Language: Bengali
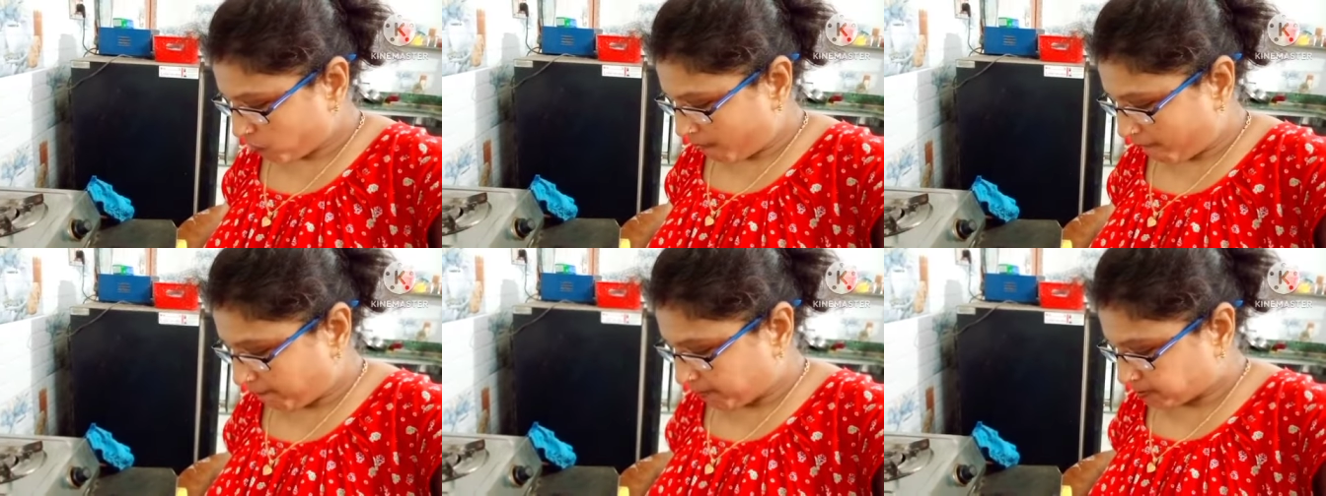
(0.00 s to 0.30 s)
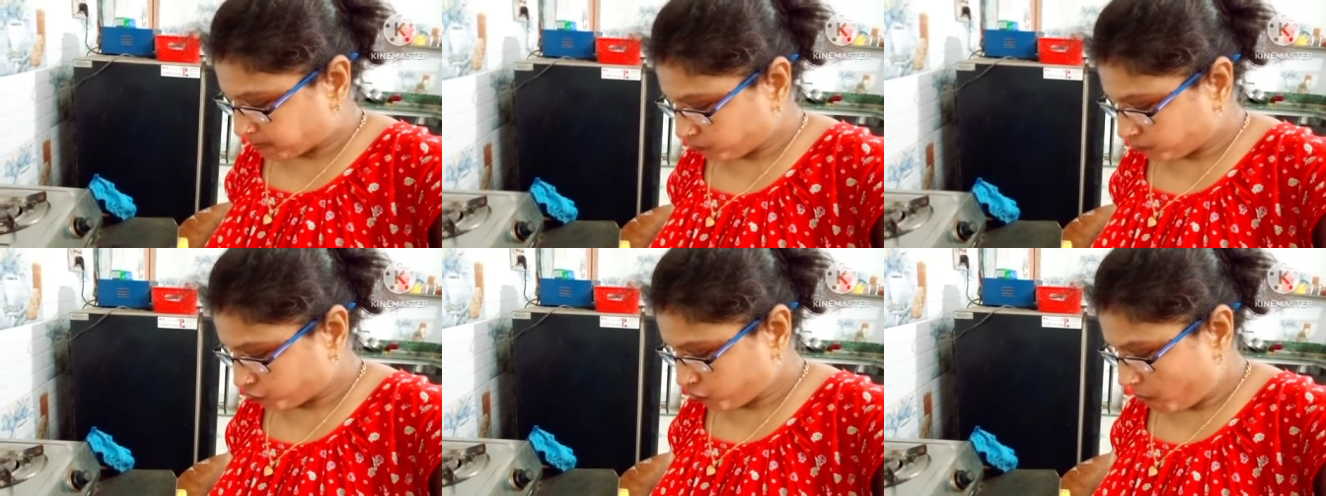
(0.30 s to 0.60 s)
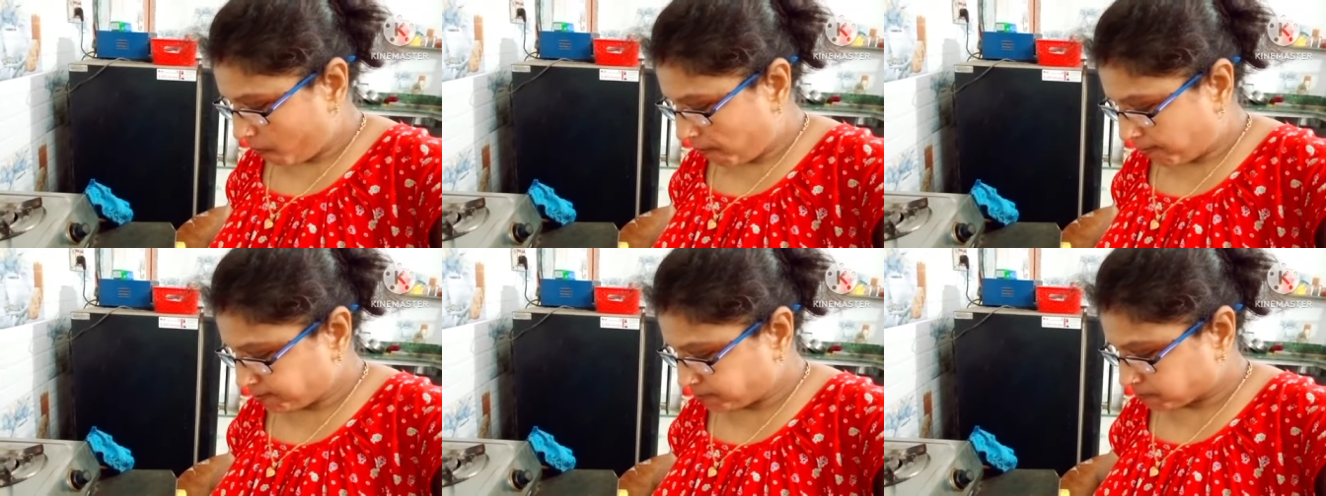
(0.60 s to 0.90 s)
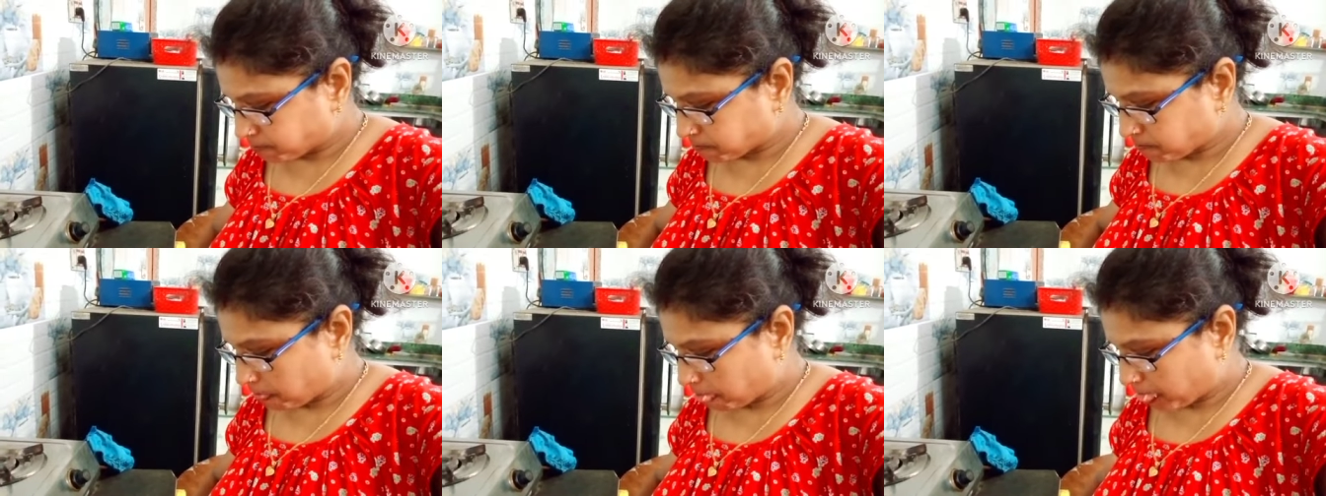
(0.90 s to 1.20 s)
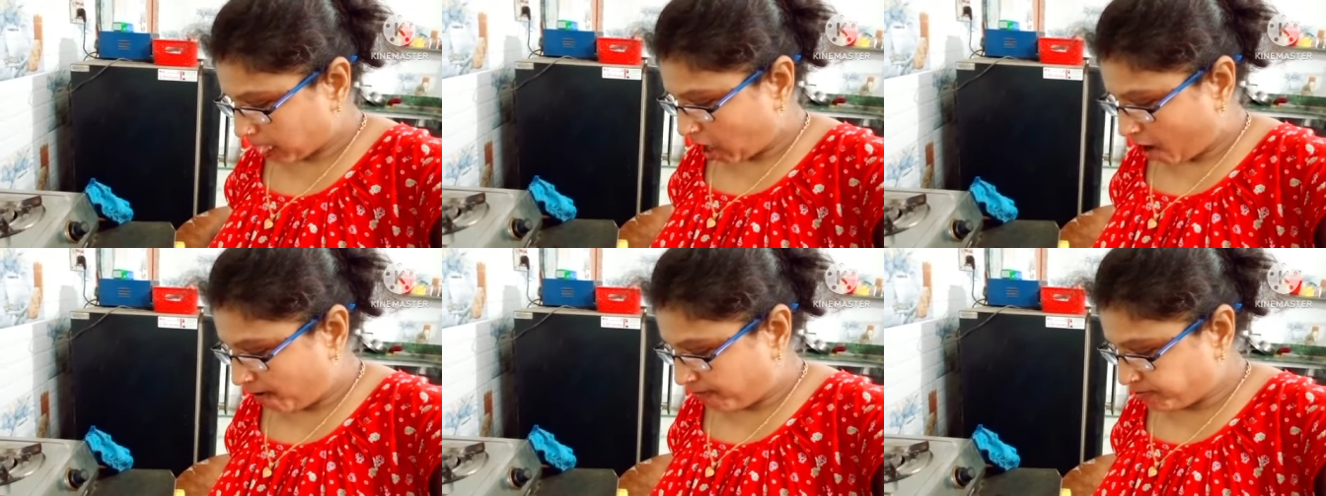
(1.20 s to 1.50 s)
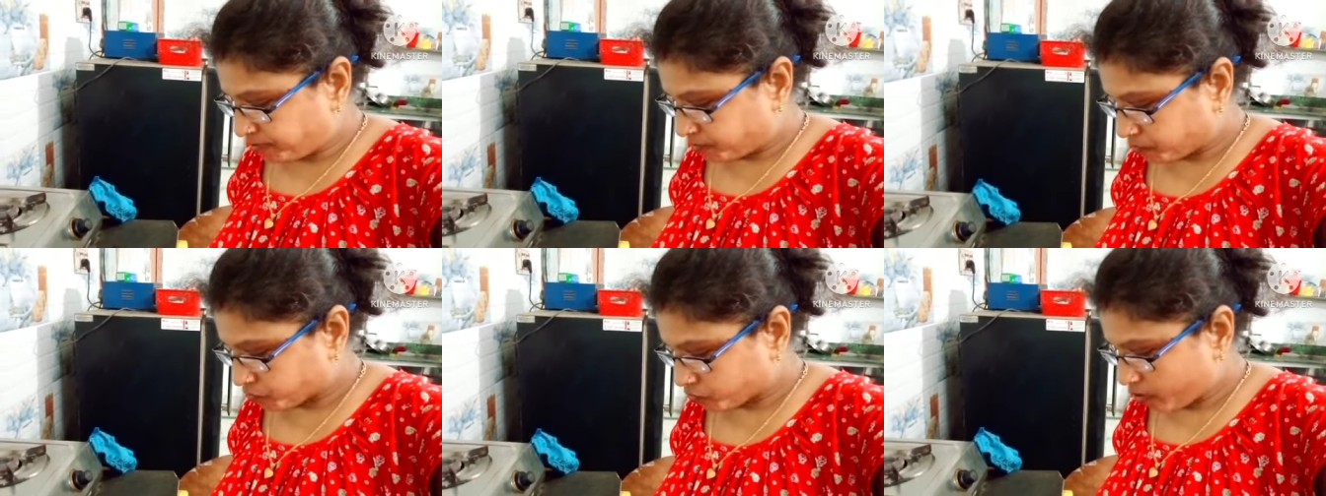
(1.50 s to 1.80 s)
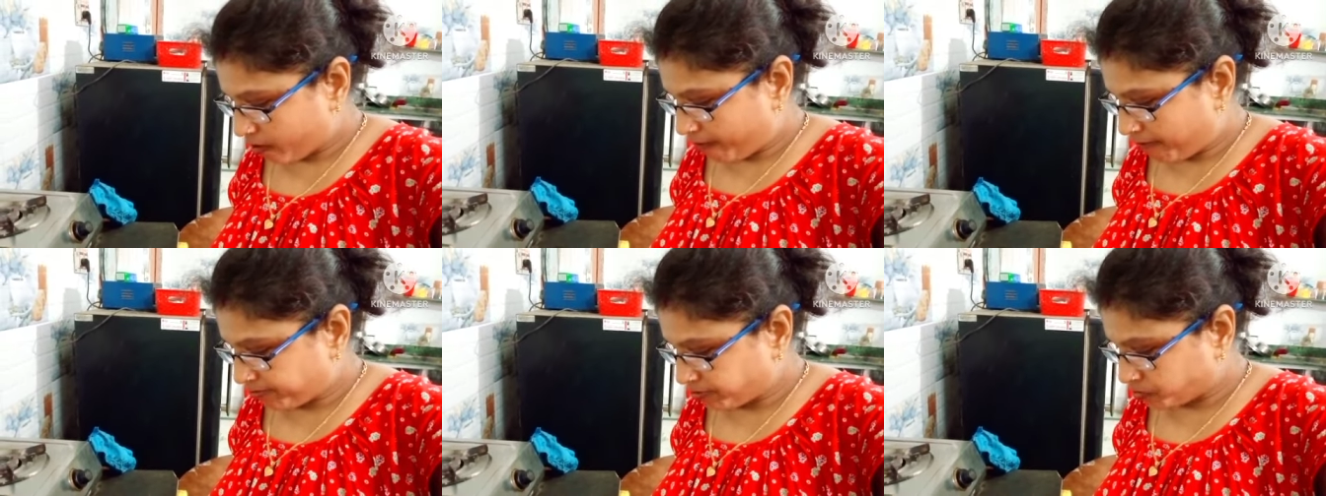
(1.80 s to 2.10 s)
আর আমার চাউমিনটা দেখো খেতে খেতে
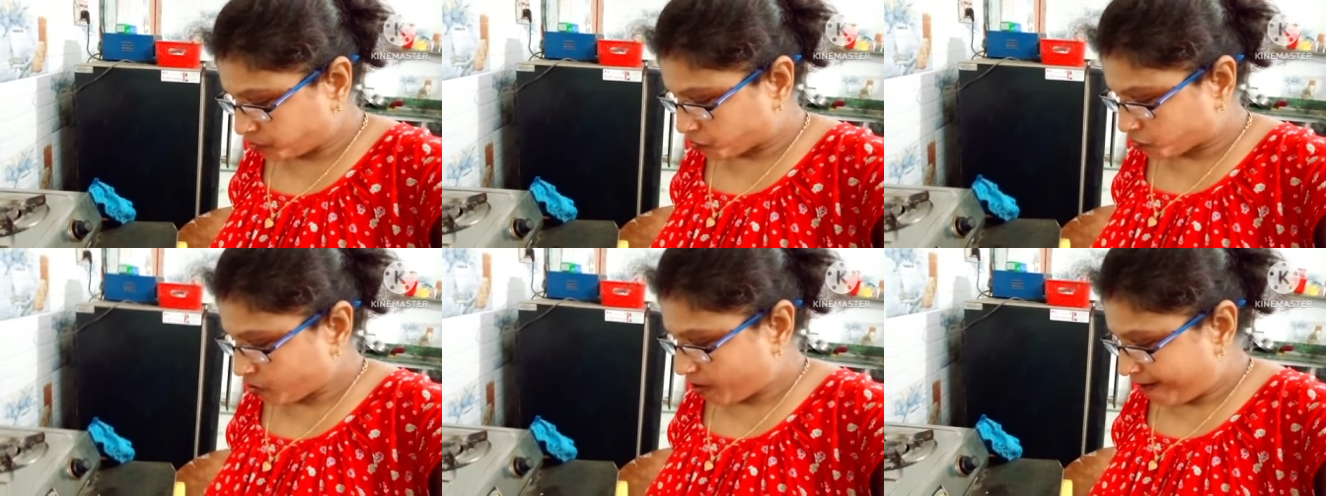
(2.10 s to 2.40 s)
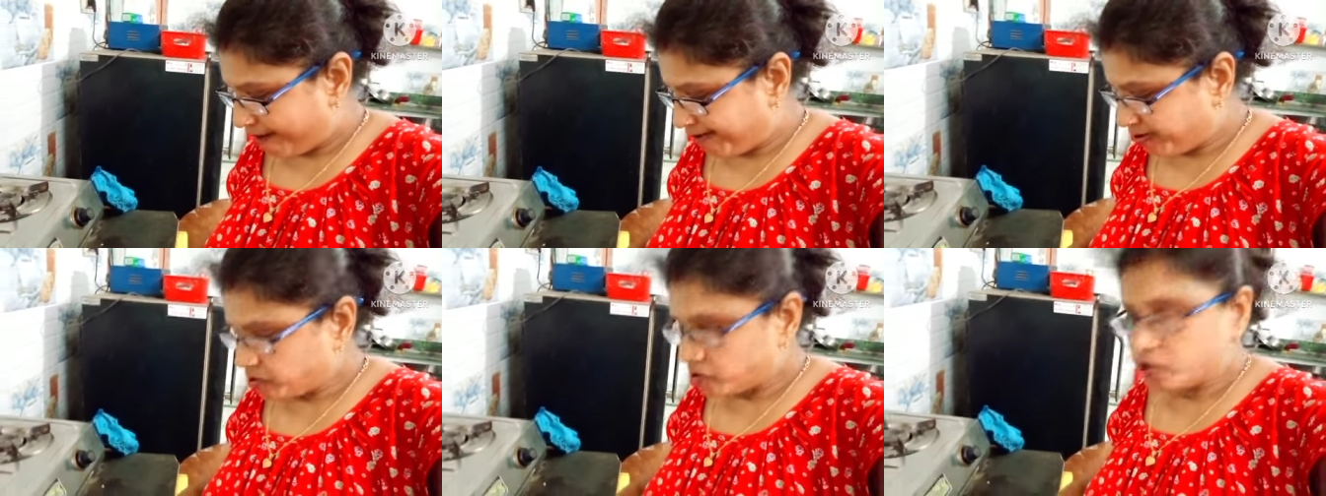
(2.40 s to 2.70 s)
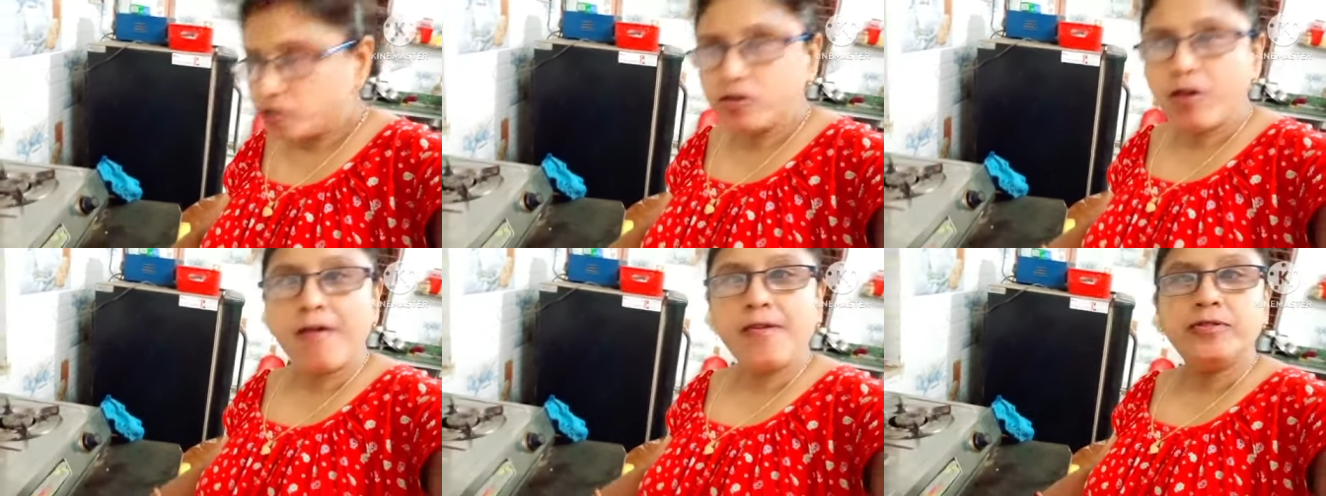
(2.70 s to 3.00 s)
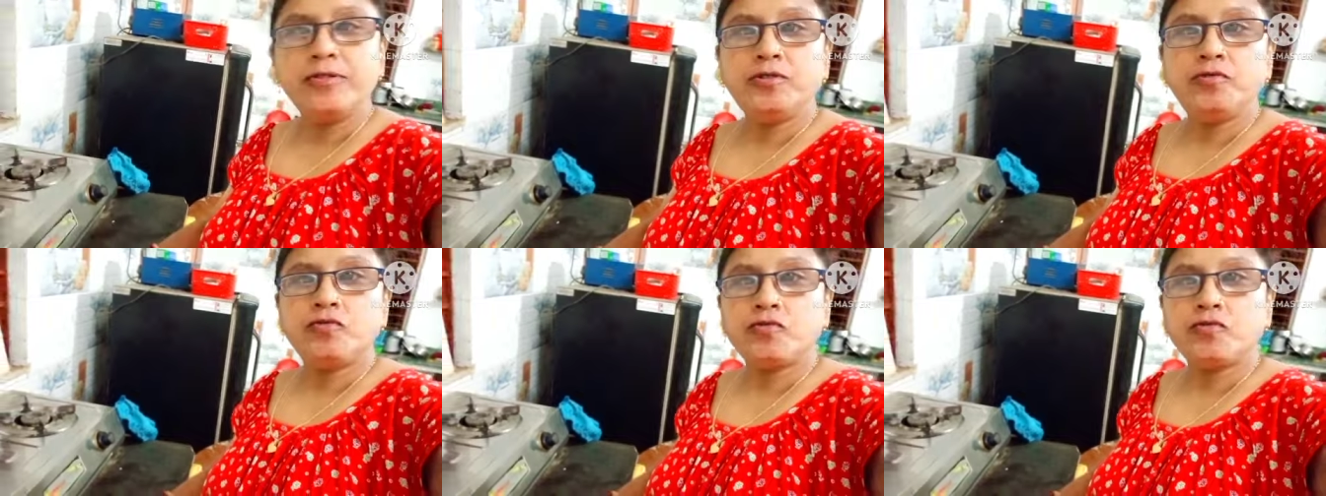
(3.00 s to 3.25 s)
আমি আবার উঠে চলে আসলাম